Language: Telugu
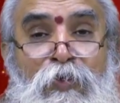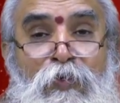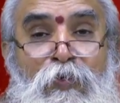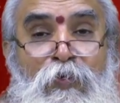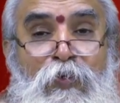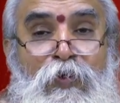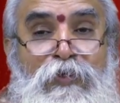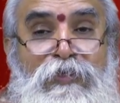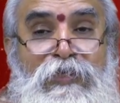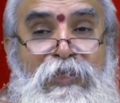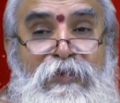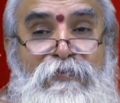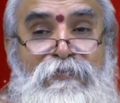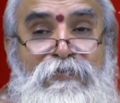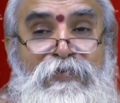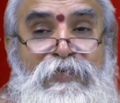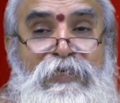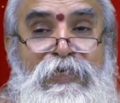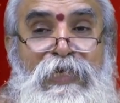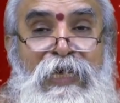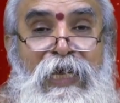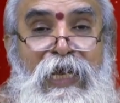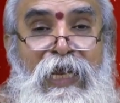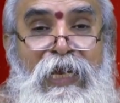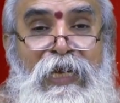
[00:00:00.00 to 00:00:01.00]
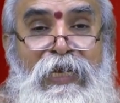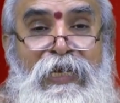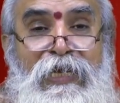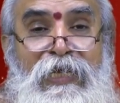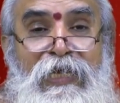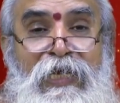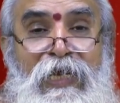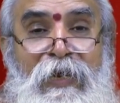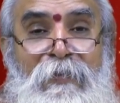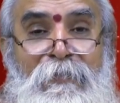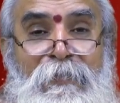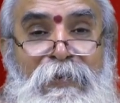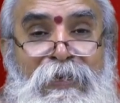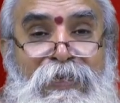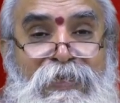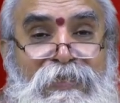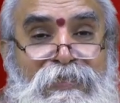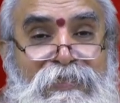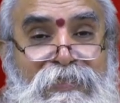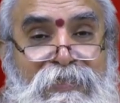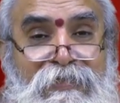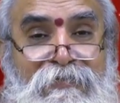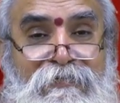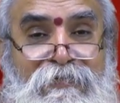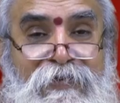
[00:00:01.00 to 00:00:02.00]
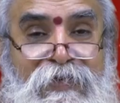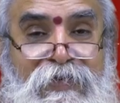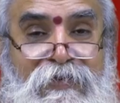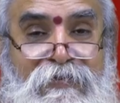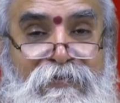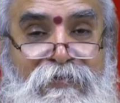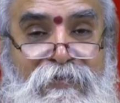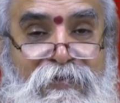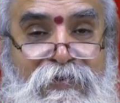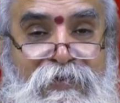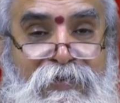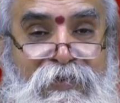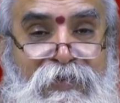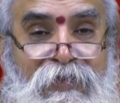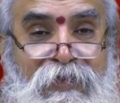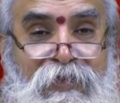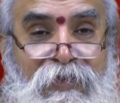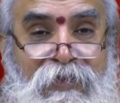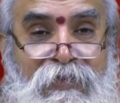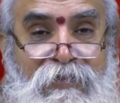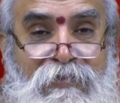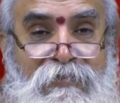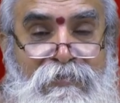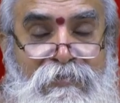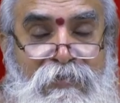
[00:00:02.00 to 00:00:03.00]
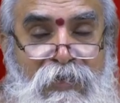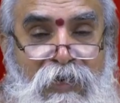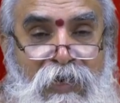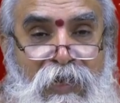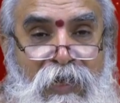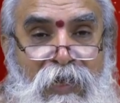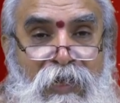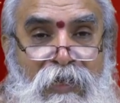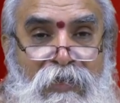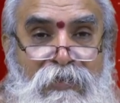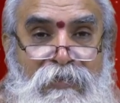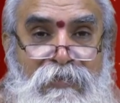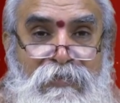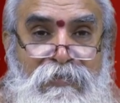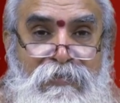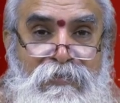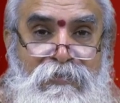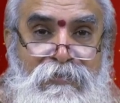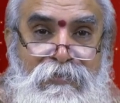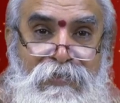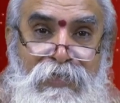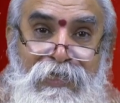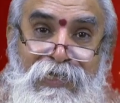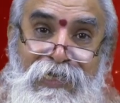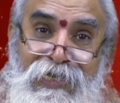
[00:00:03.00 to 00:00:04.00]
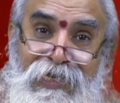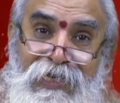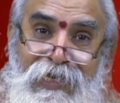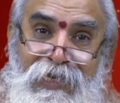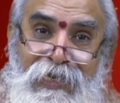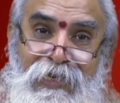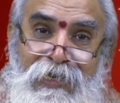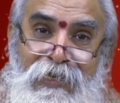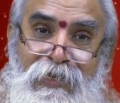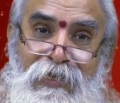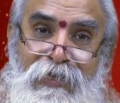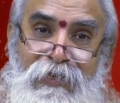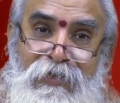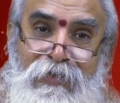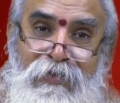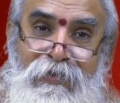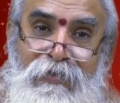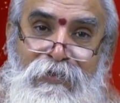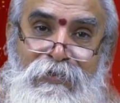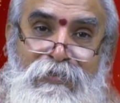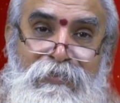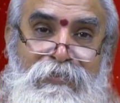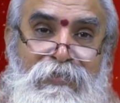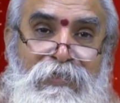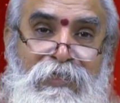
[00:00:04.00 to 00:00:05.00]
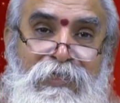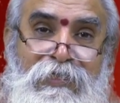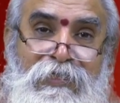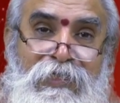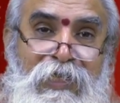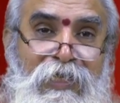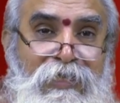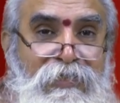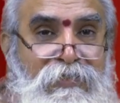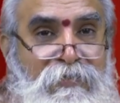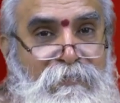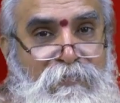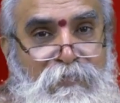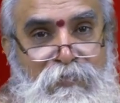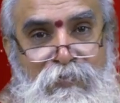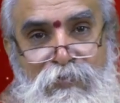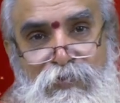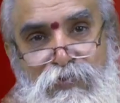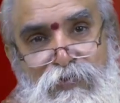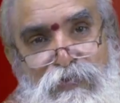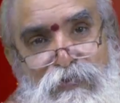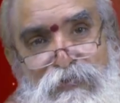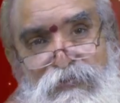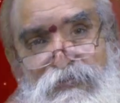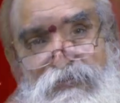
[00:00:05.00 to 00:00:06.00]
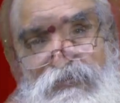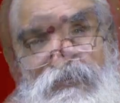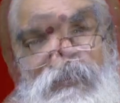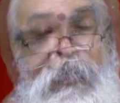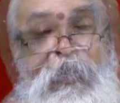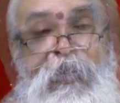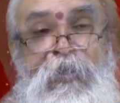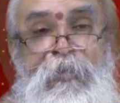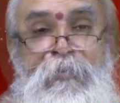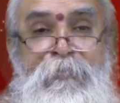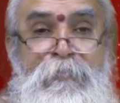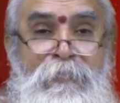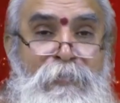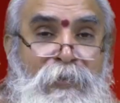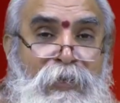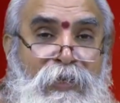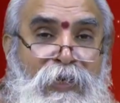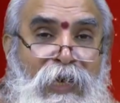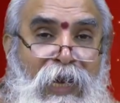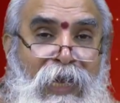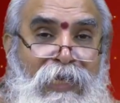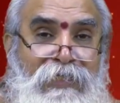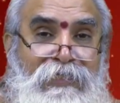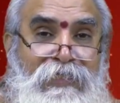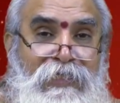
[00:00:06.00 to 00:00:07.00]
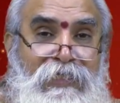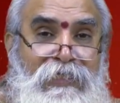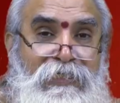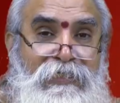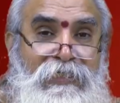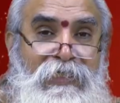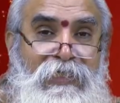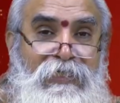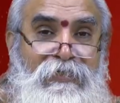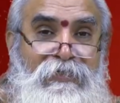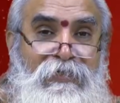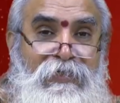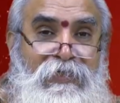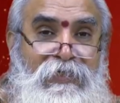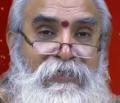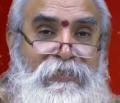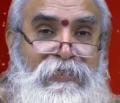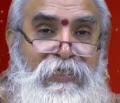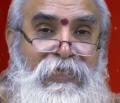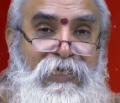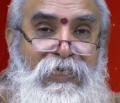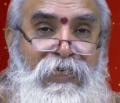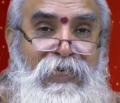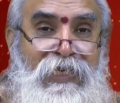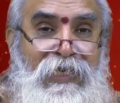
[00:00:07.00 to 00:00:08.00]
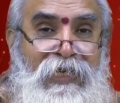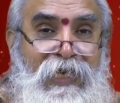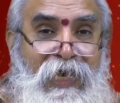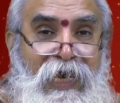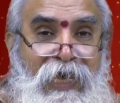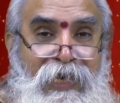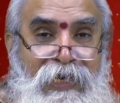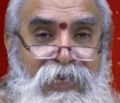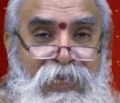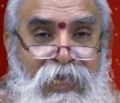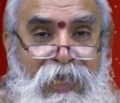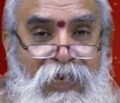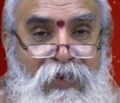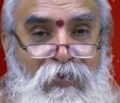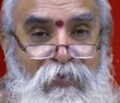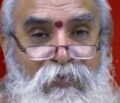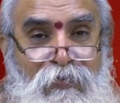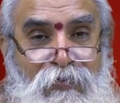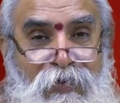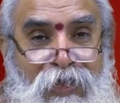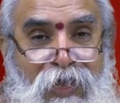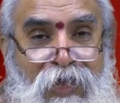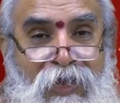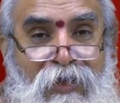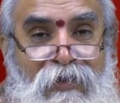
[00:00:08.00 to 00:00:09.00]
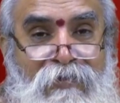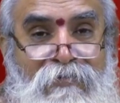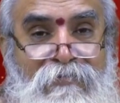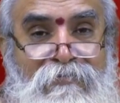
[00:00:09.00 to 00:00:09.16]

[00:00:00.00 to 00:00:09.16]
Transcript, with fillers: నూతన విషయాలని గమనించడం అనేటువంటిది చాలా చక్కని కృషి చరిత అని చెప్పవచ్చు మీరు ఆచరించేటువంటి సకల కార్యాలు కూడా